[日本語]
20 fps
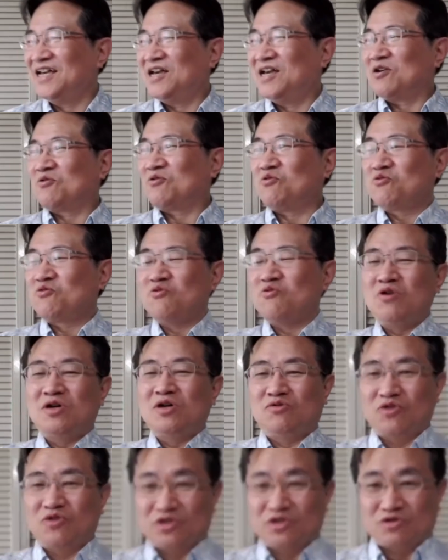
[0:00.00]
ここは
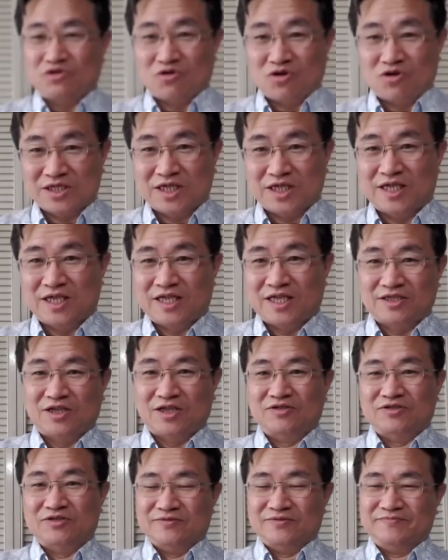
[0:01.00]
俺と重なって
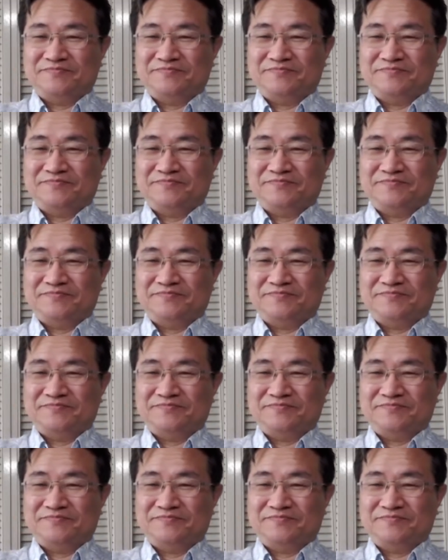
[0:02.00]
る。